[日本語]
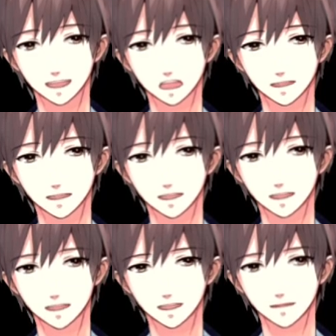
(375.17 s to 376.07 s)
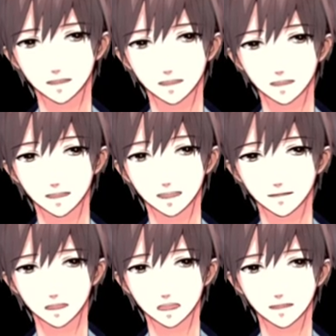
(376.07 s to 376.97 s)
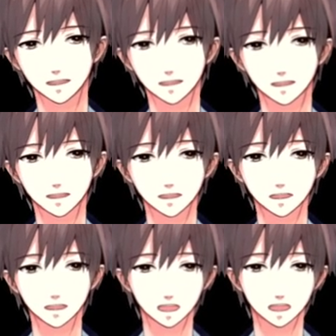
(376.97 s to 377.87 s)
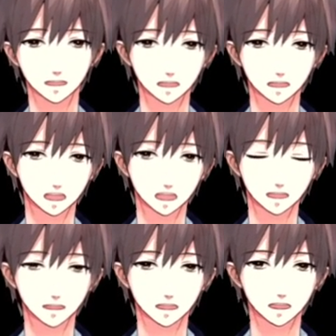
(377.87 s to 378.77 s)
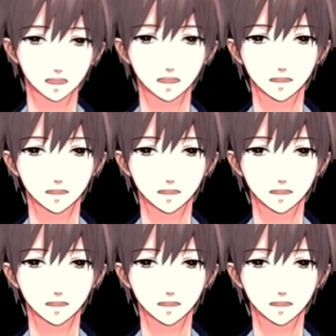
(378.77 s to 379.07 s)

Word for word: え後から、え背景を合成するもしくは